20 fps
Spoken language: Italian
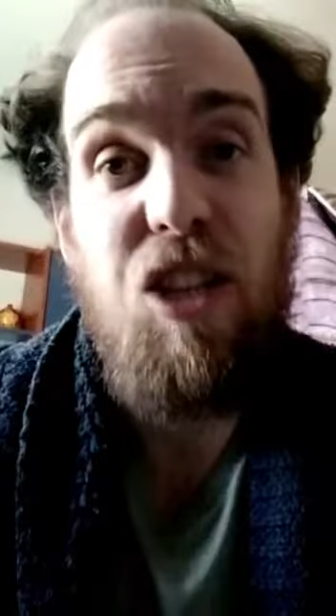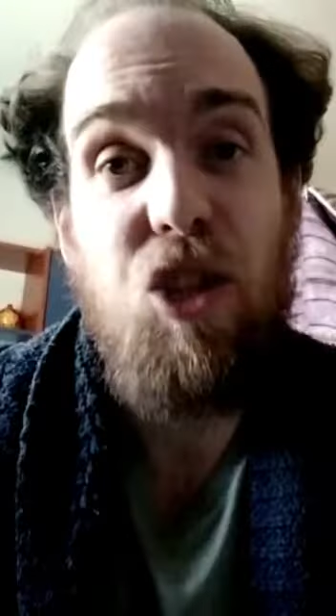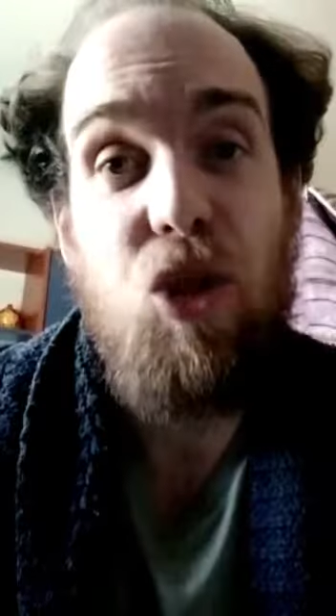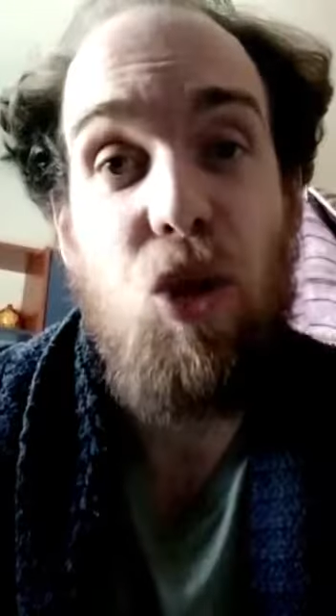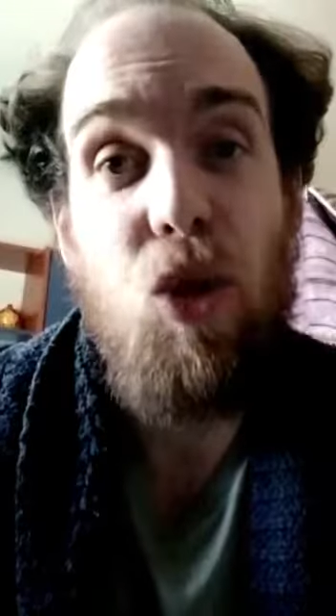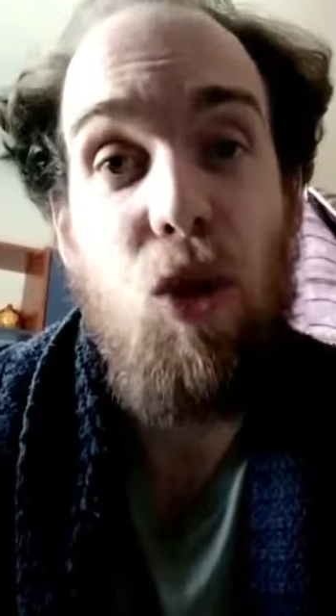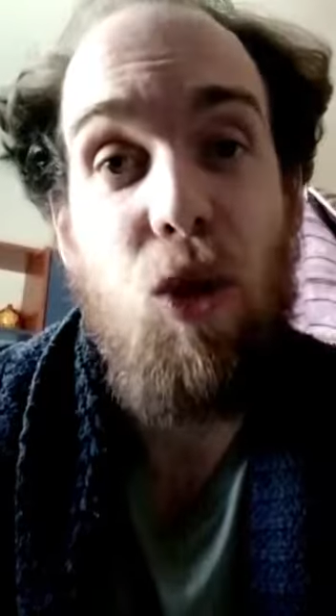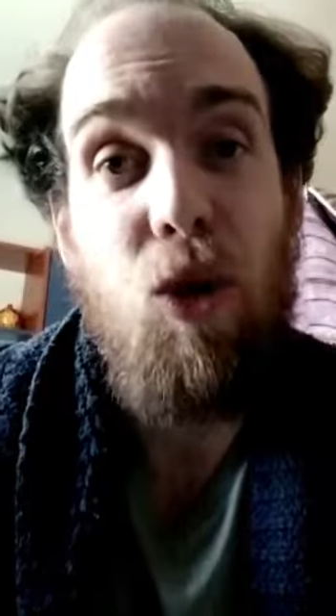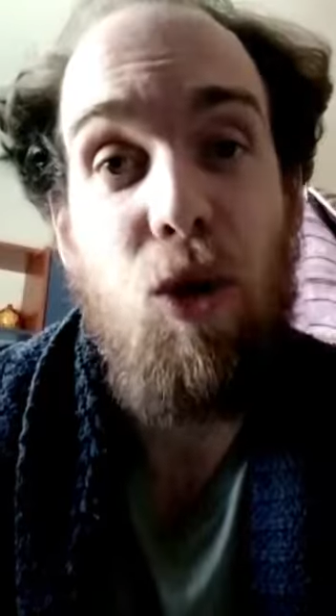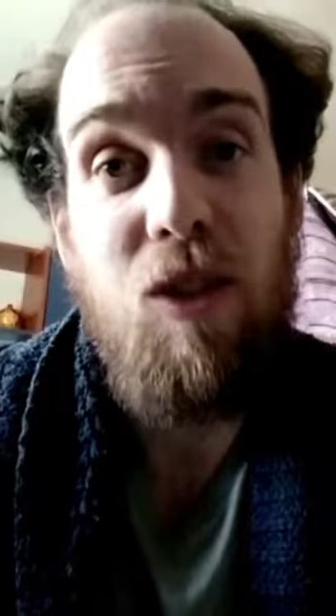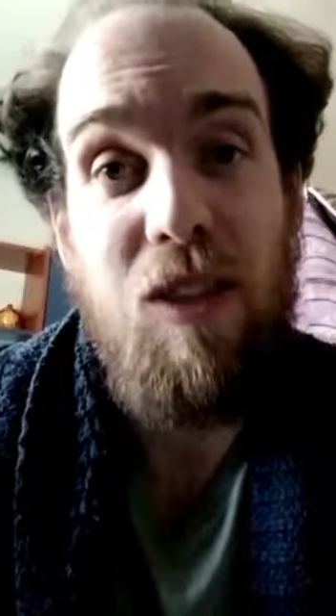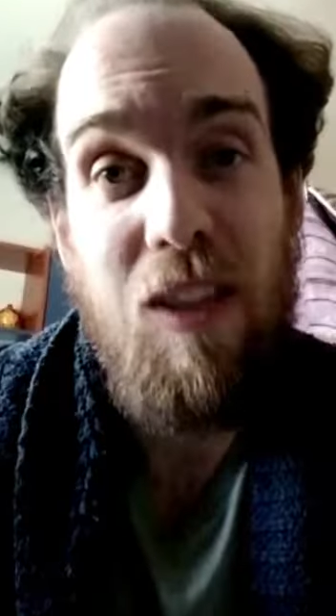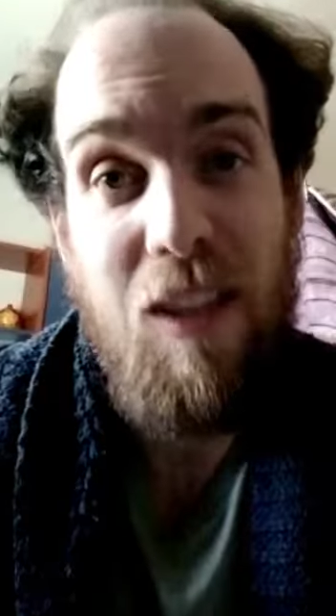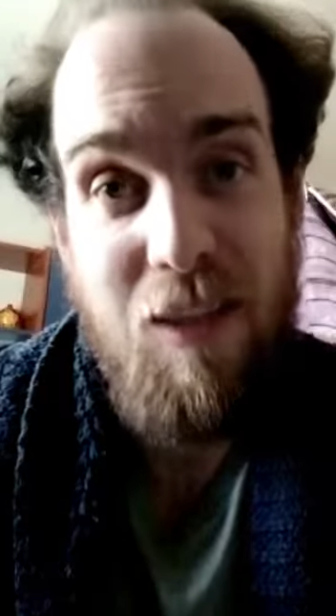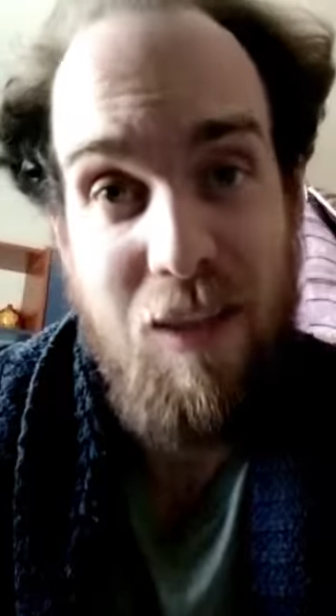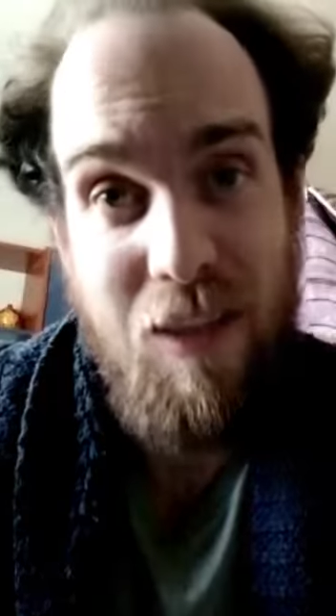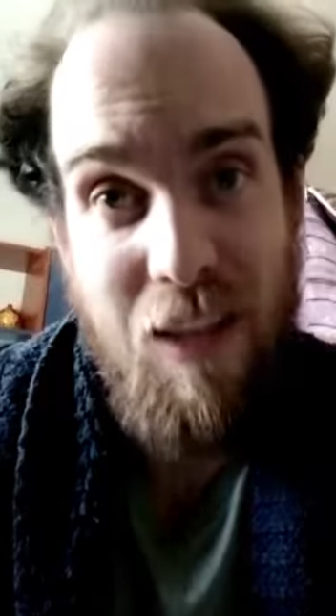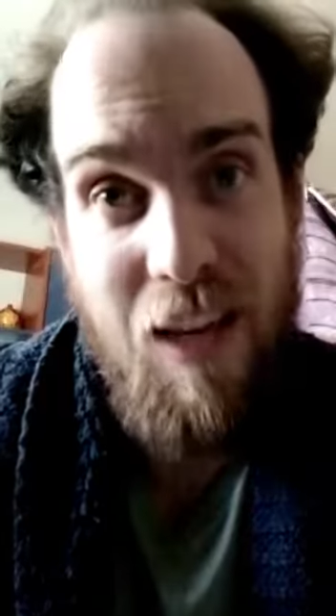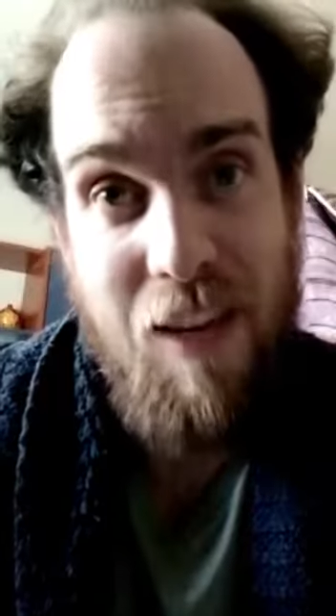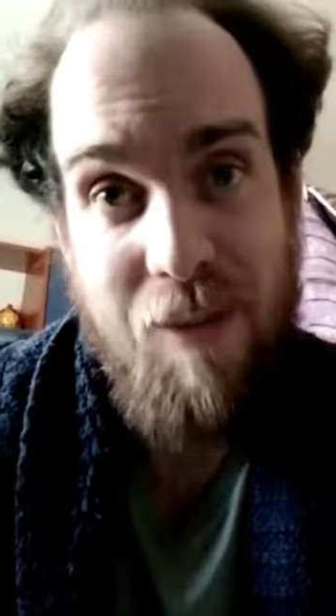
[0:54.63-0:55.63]
è solo con te
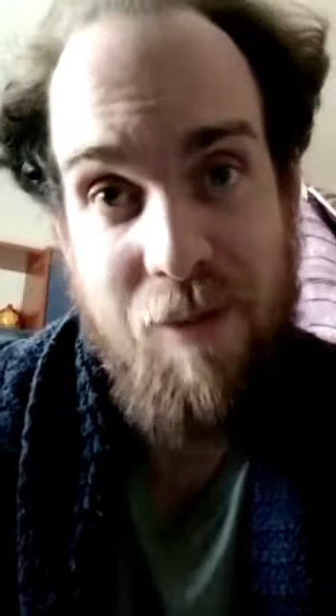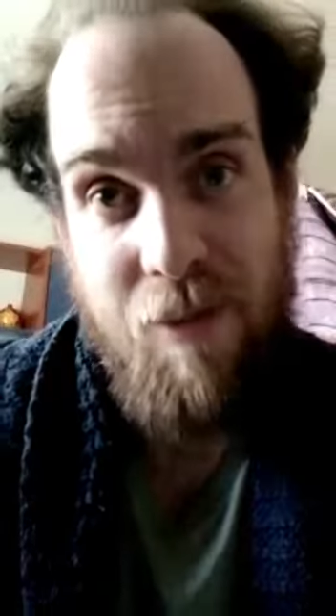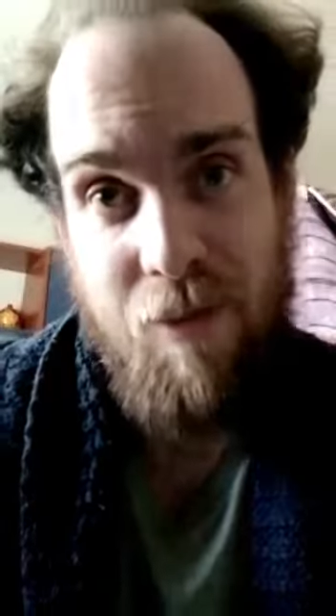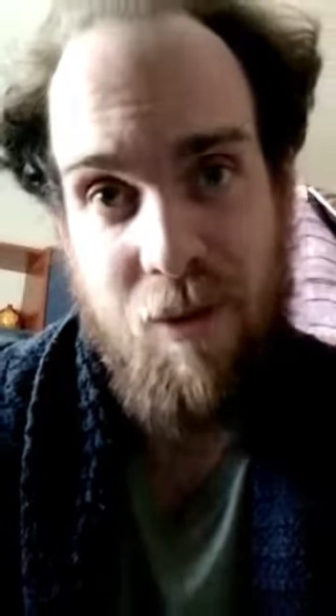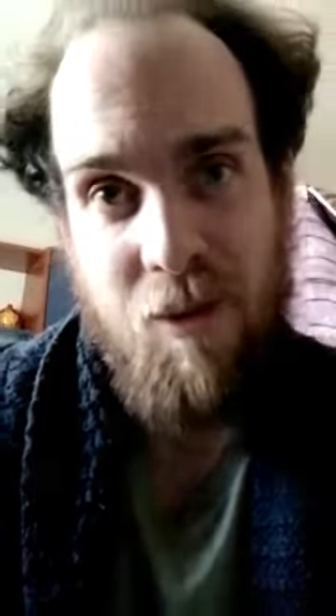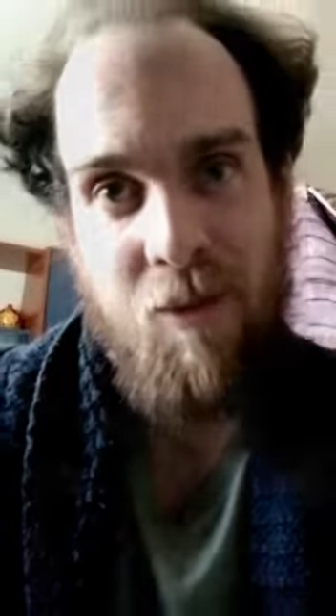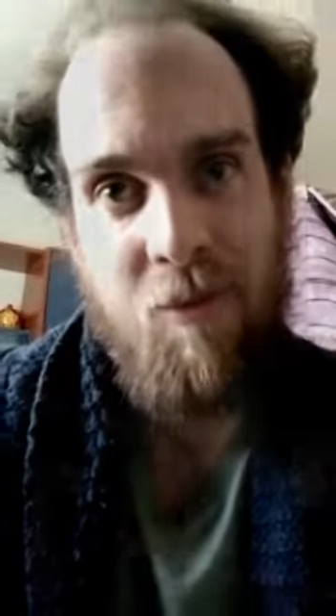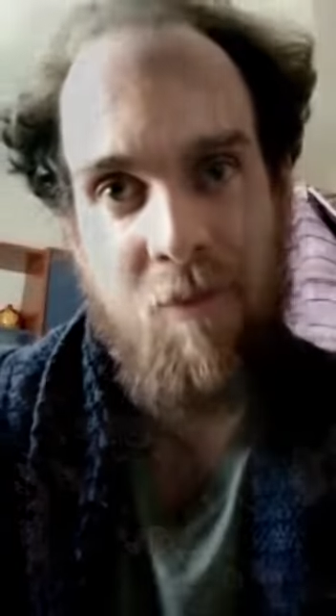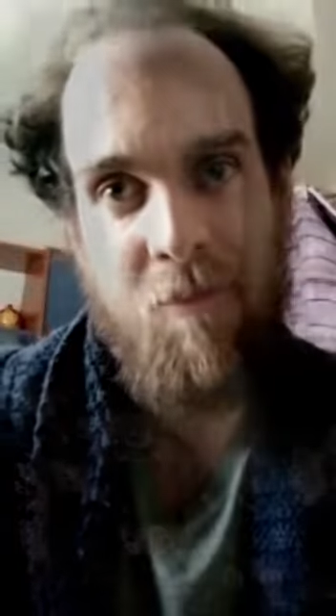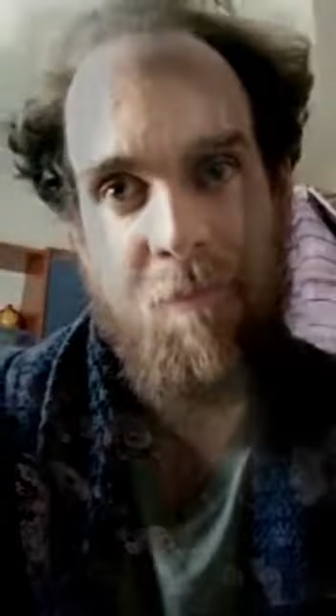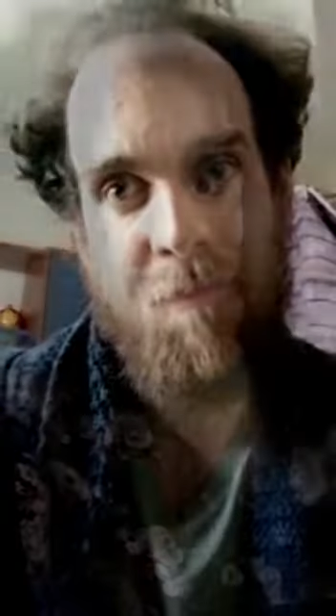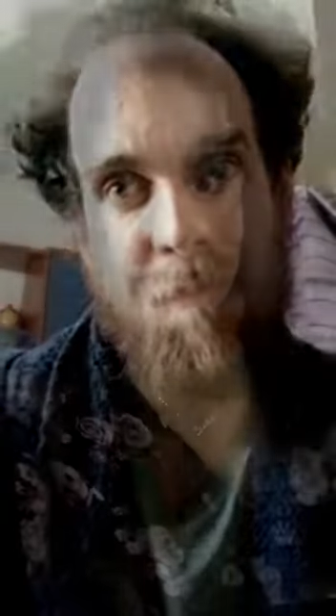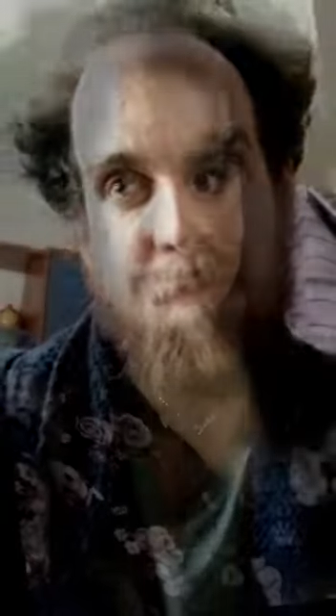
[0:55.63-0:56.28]
stesso.